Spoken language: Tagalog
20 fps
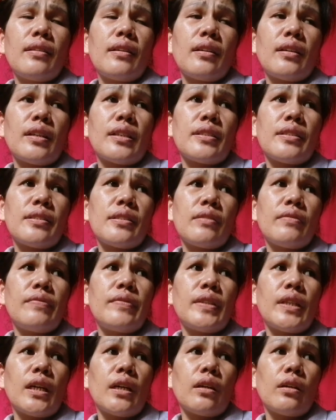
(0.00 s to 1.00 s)

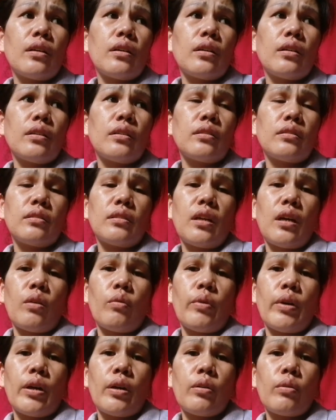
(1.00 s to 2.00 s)
nag-receive ng
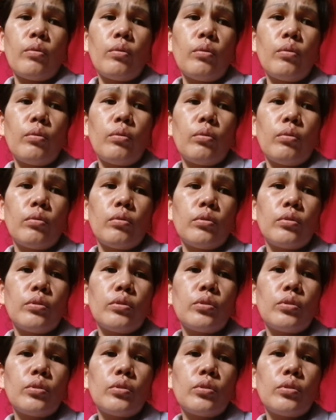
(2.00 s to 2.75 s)
tawag ko.